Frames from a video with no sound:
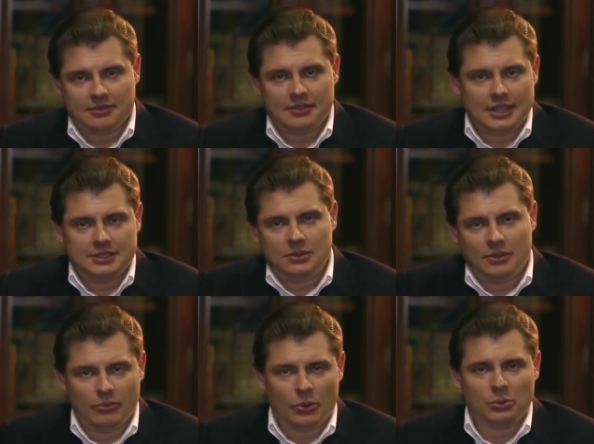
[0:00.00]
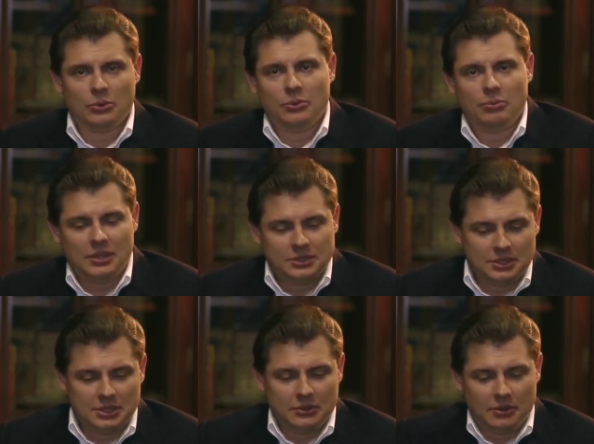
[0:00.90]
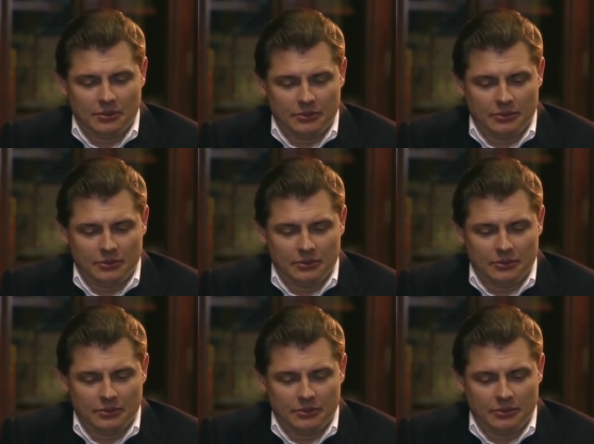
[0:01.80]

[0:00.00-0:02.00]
дать за нее в морду, убить за нее.